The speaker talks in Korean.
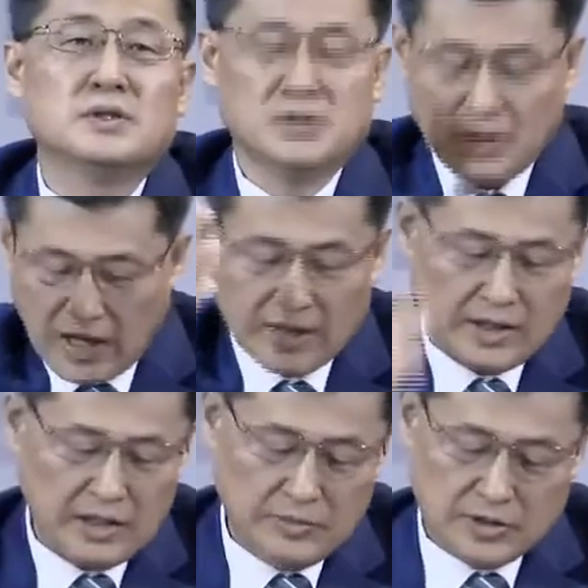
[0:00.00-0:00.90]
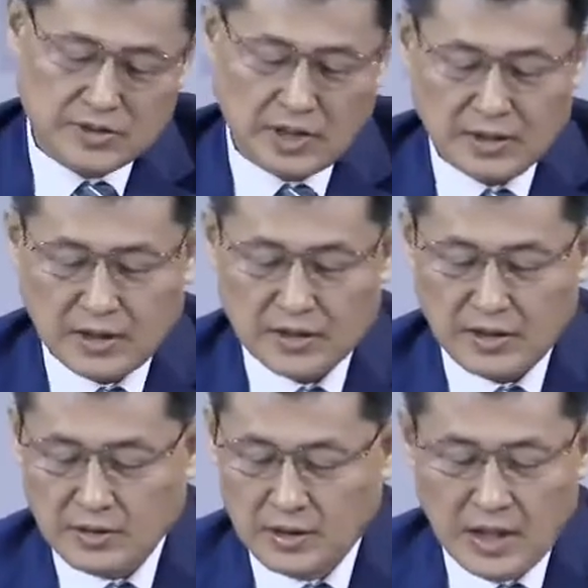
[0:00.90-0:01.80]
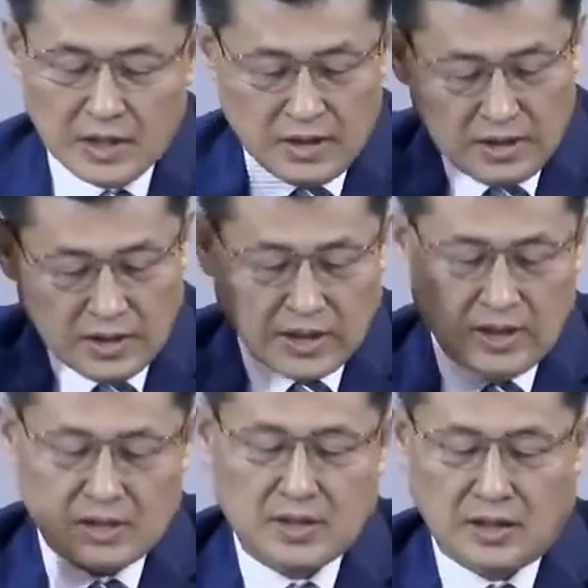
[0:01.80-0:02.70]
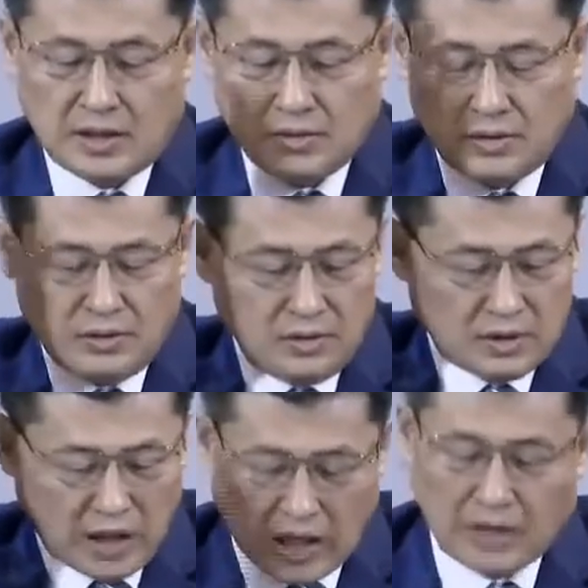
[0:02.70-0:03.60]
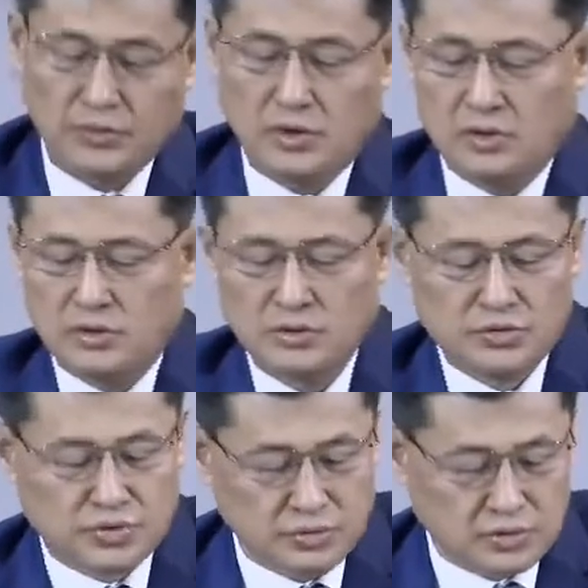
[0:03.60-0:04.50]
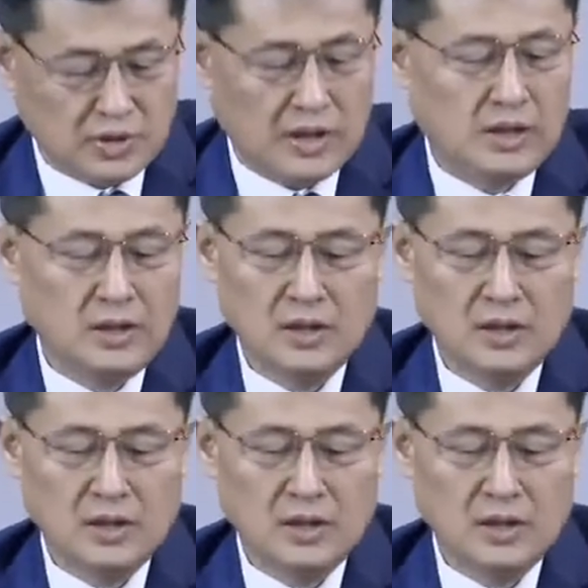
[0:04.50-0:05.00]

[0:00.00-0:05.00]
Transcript: 그게 하나님의 생각이에요. 인간의 생각으로는 아, 우리는 죽는다.